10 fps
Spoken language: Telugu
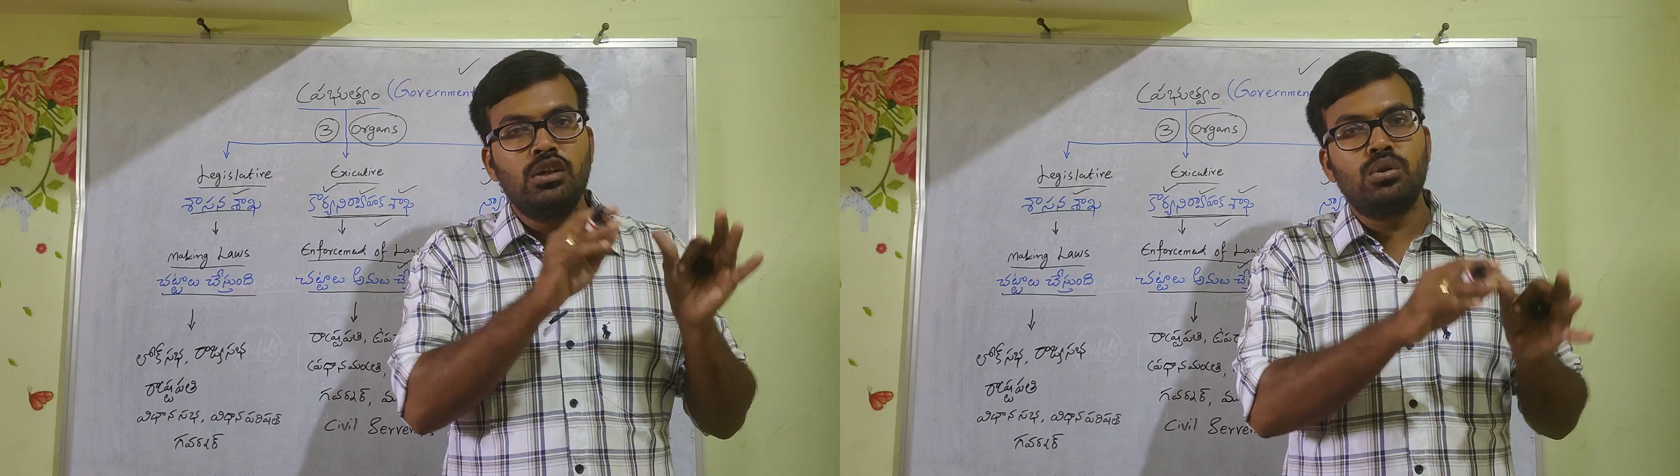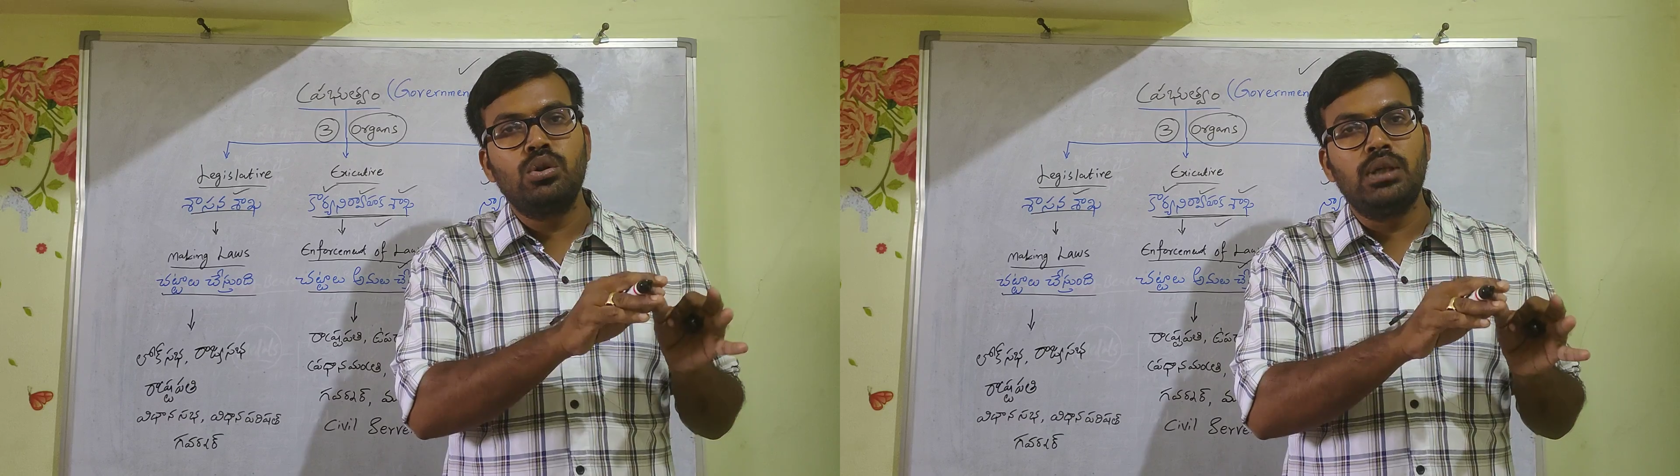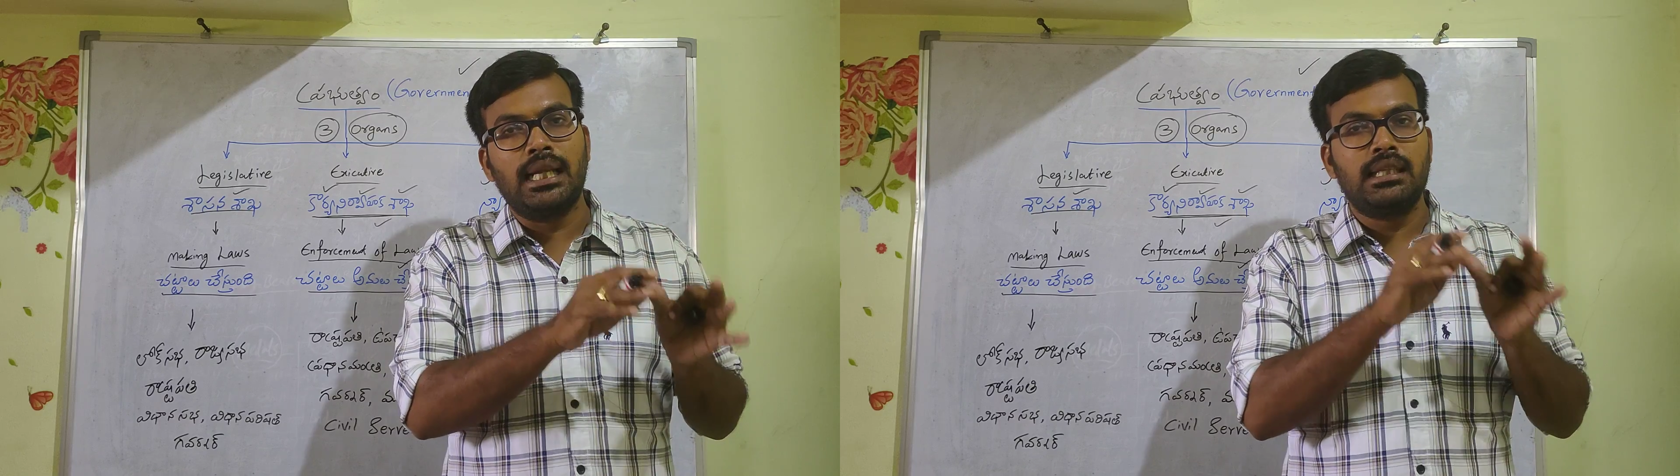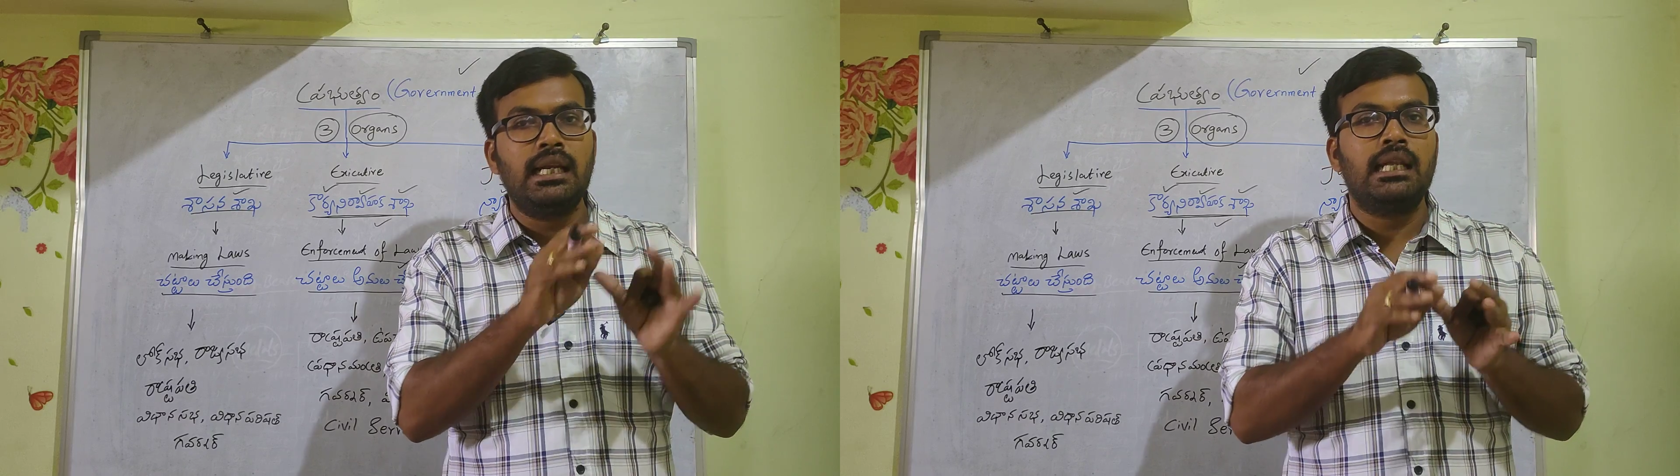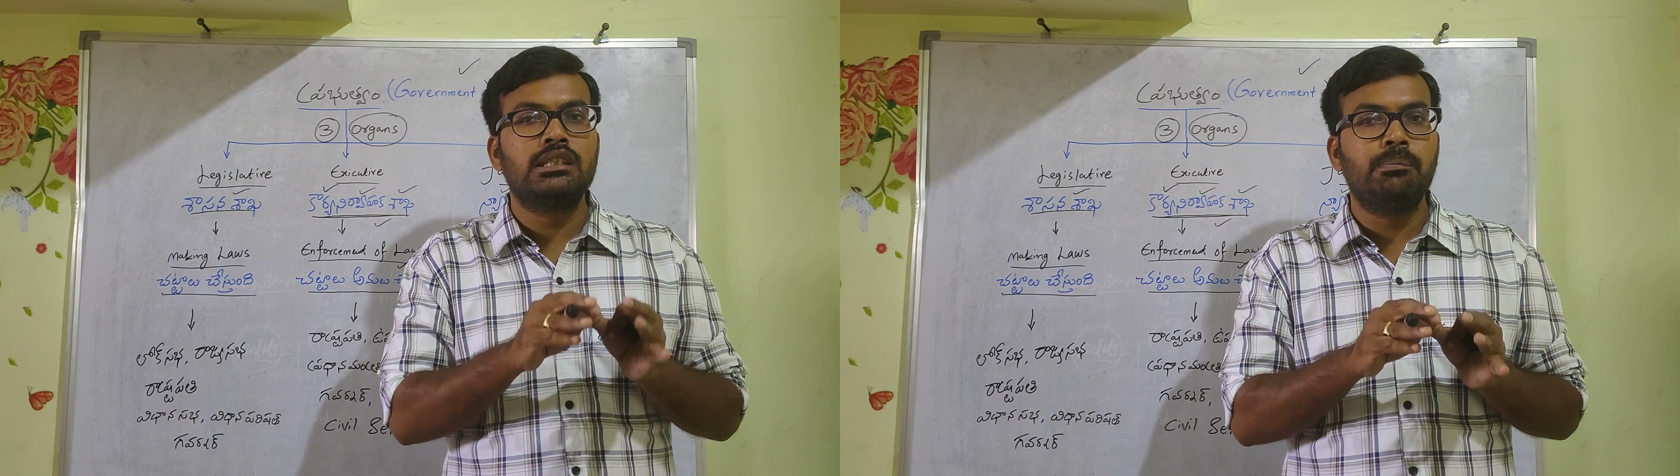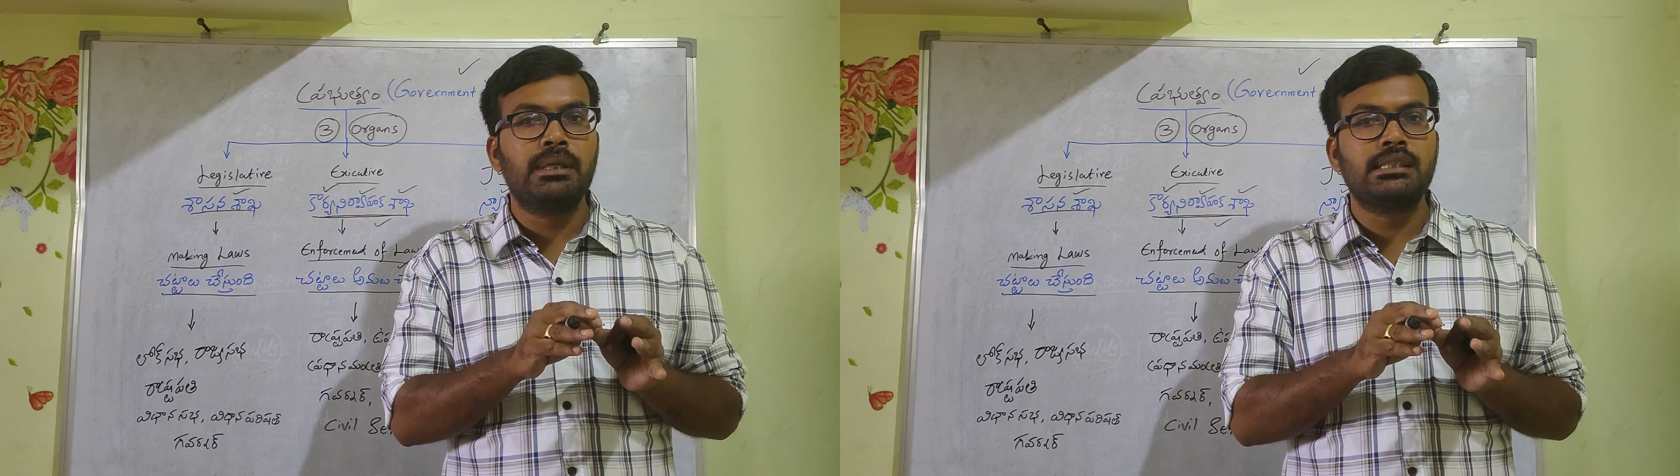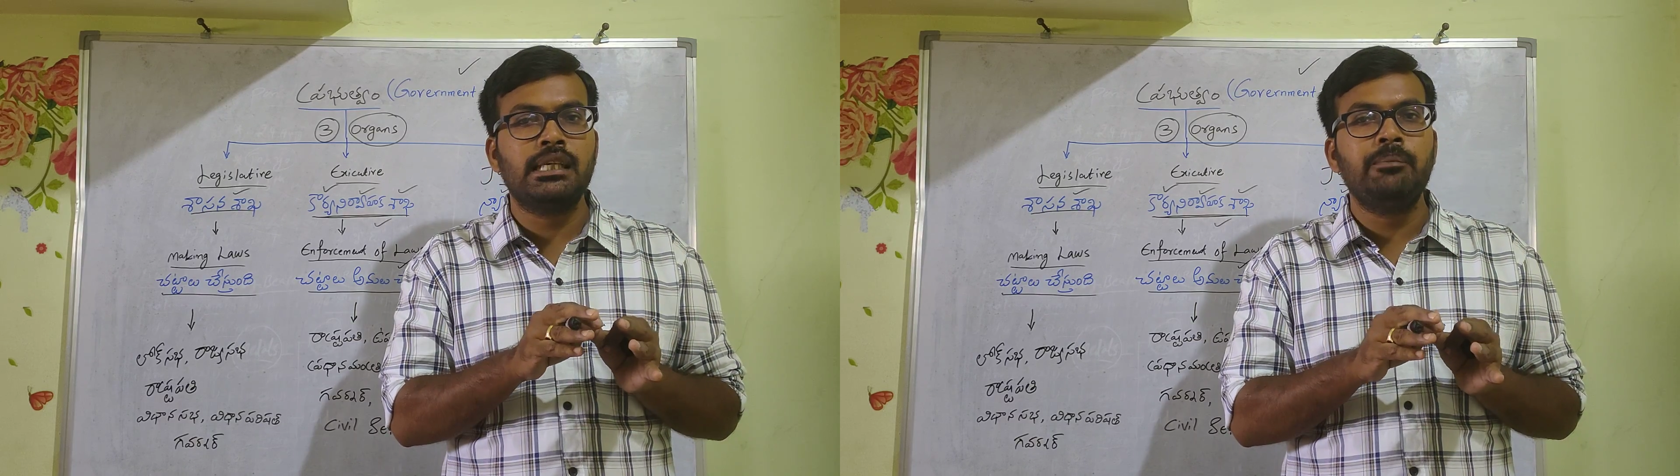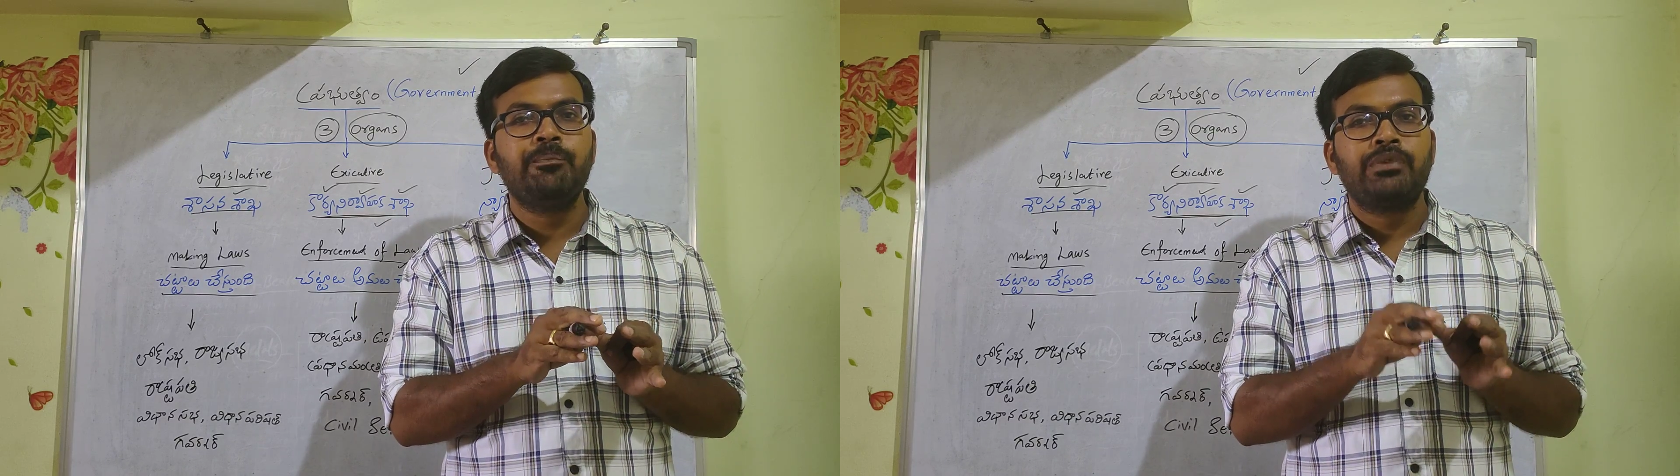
తినొద్దు అలా తినాలని చెప్పేసి